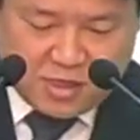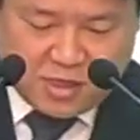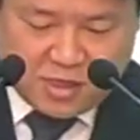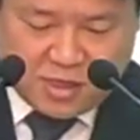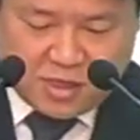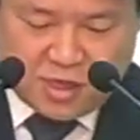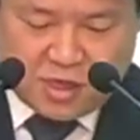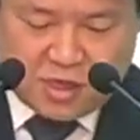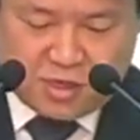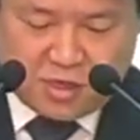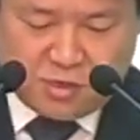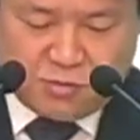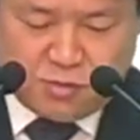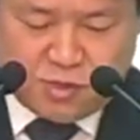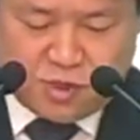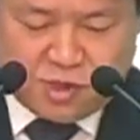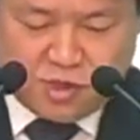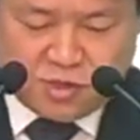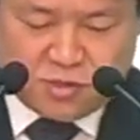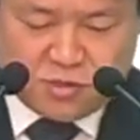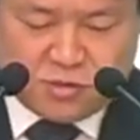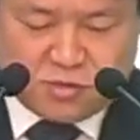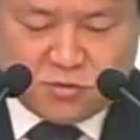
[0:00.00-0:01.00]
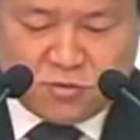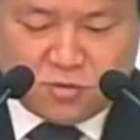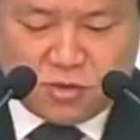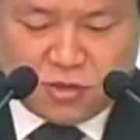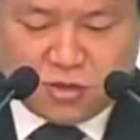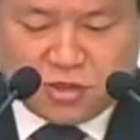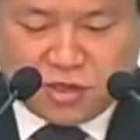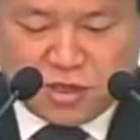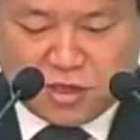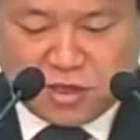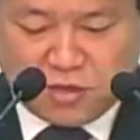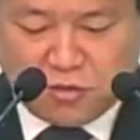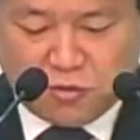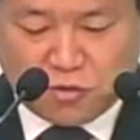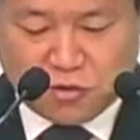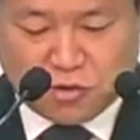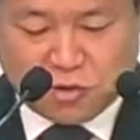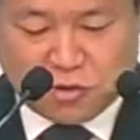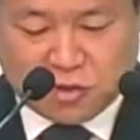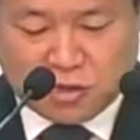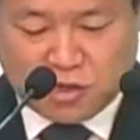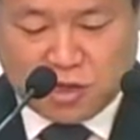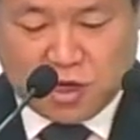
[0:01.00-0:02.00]
하나님의 아들로 이 땅에
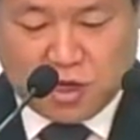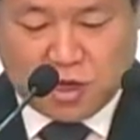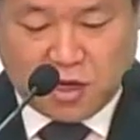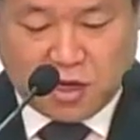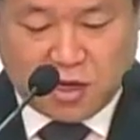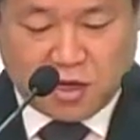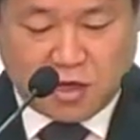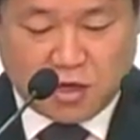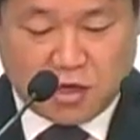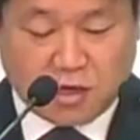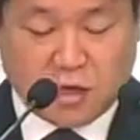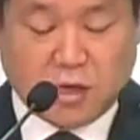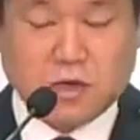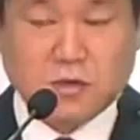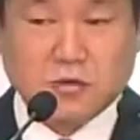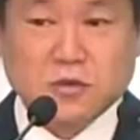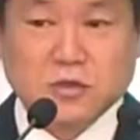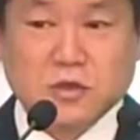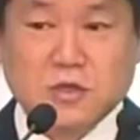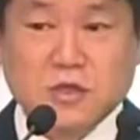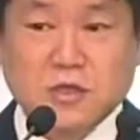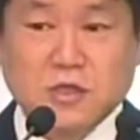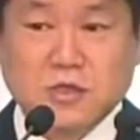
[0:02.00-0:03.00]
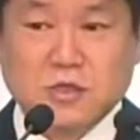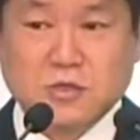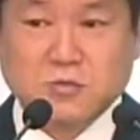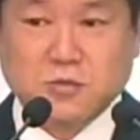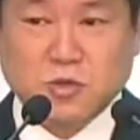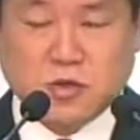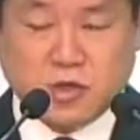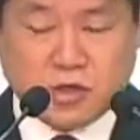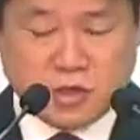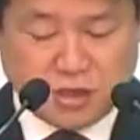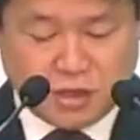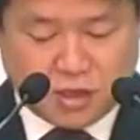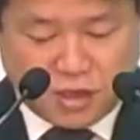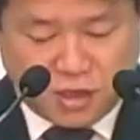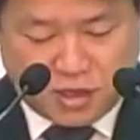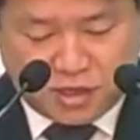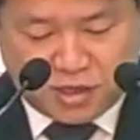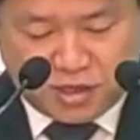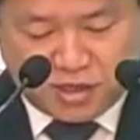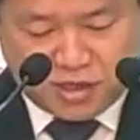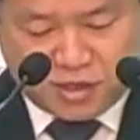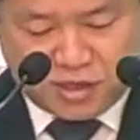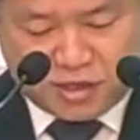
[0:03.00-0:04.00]
오셨다라는 것을
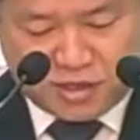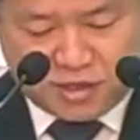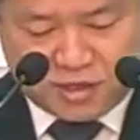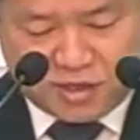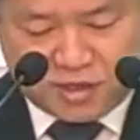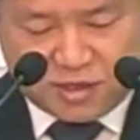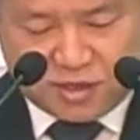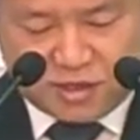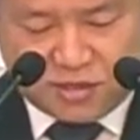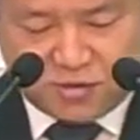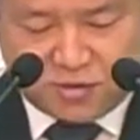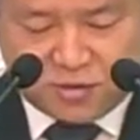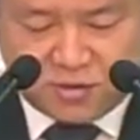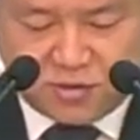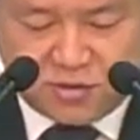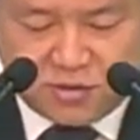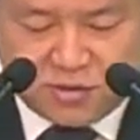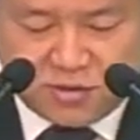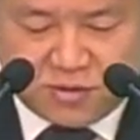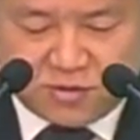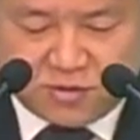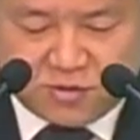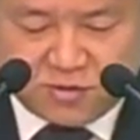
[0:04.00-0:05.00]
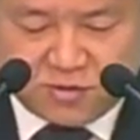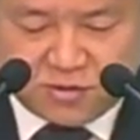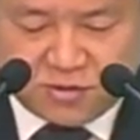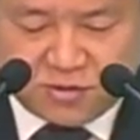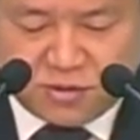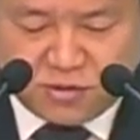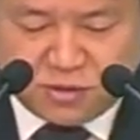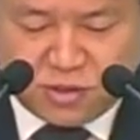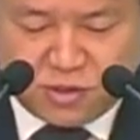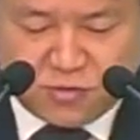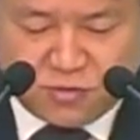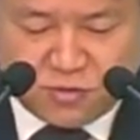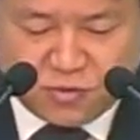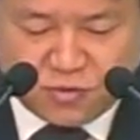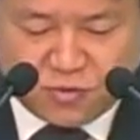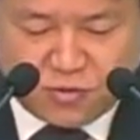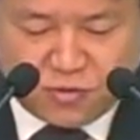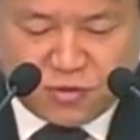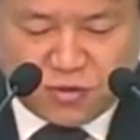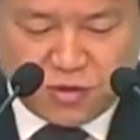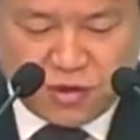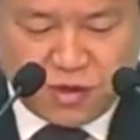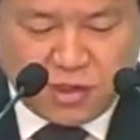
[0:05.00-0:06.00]
증명한다. 그 그런
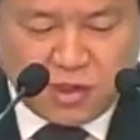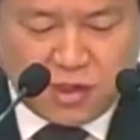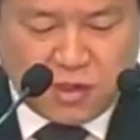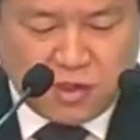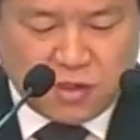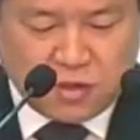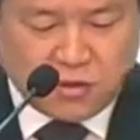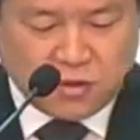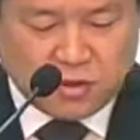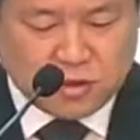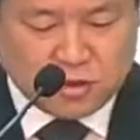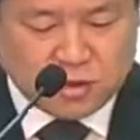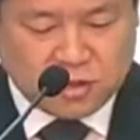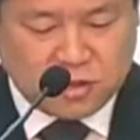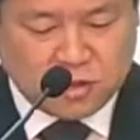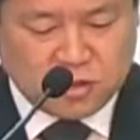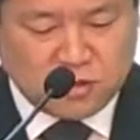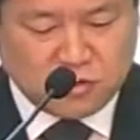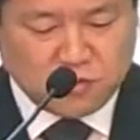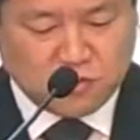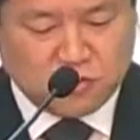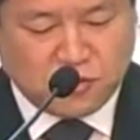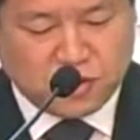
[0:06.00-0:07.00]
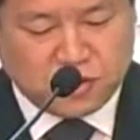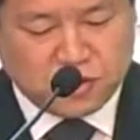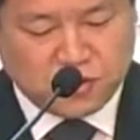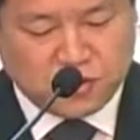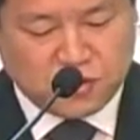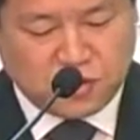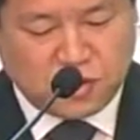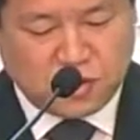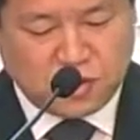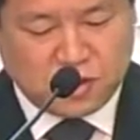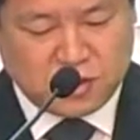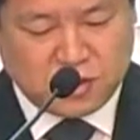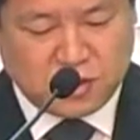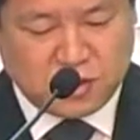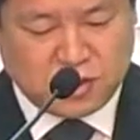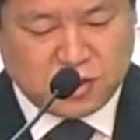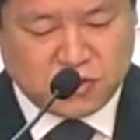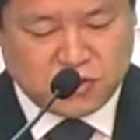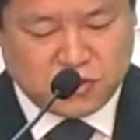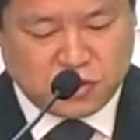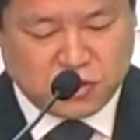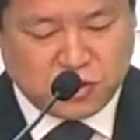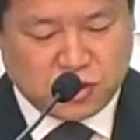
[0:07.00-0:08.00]
내용이고 또 그런 와중에
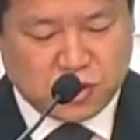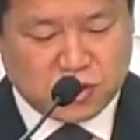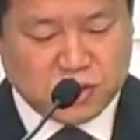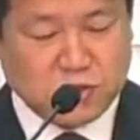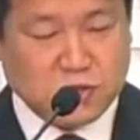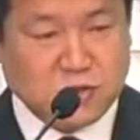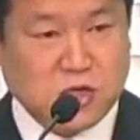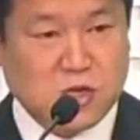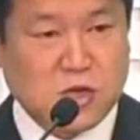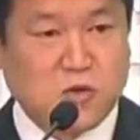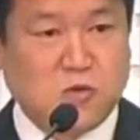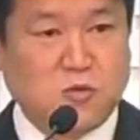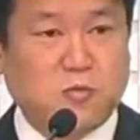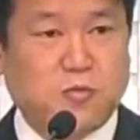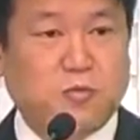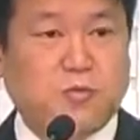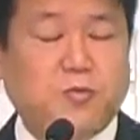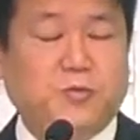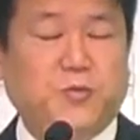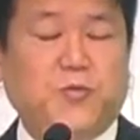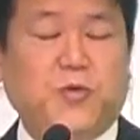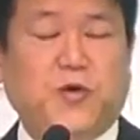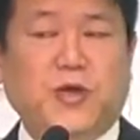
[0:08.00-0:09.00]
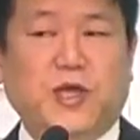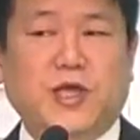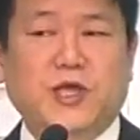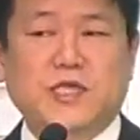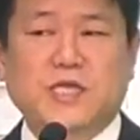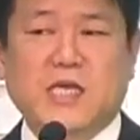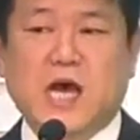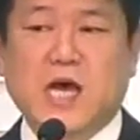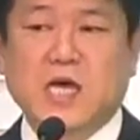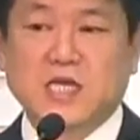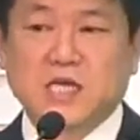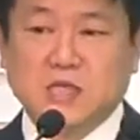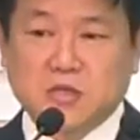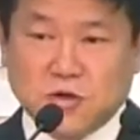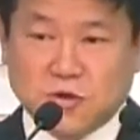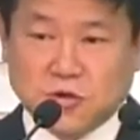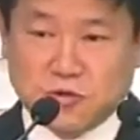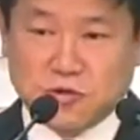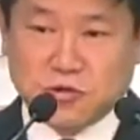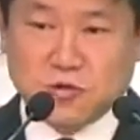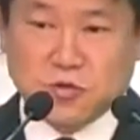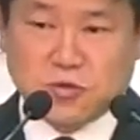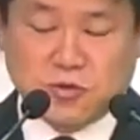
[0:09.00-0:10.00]
이제 주님께서는 일곱 번의 자기
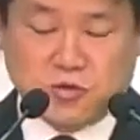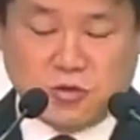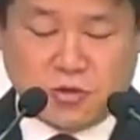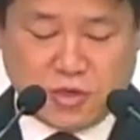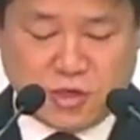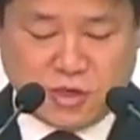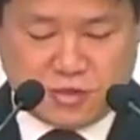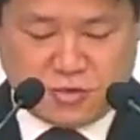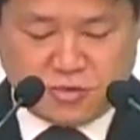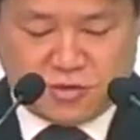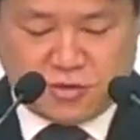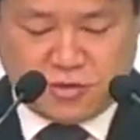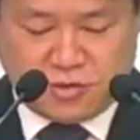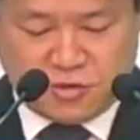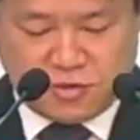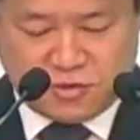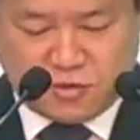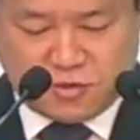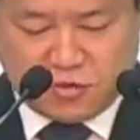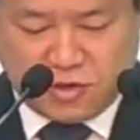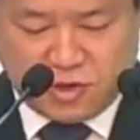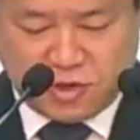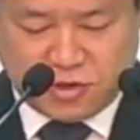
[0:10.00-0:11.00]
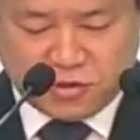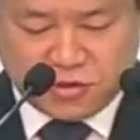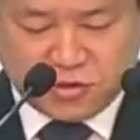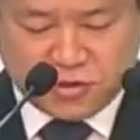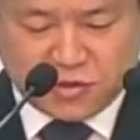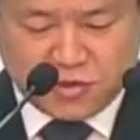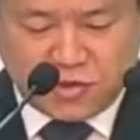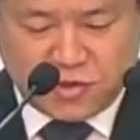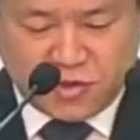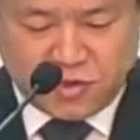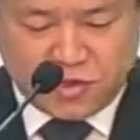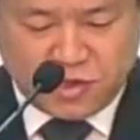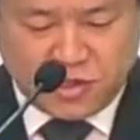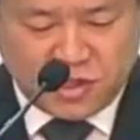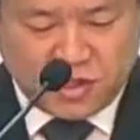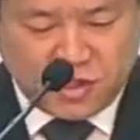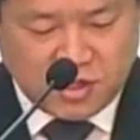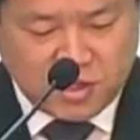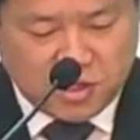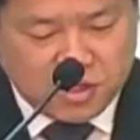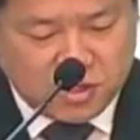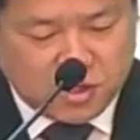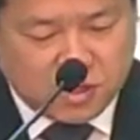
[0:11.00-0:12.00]
선언을 통해서 통하셔서
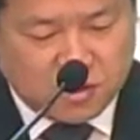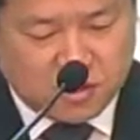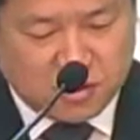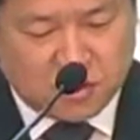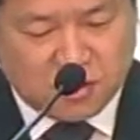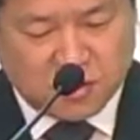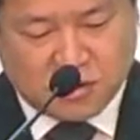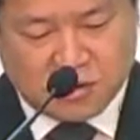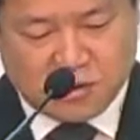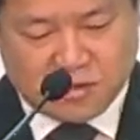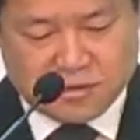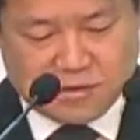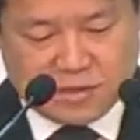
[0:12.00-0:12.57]
어,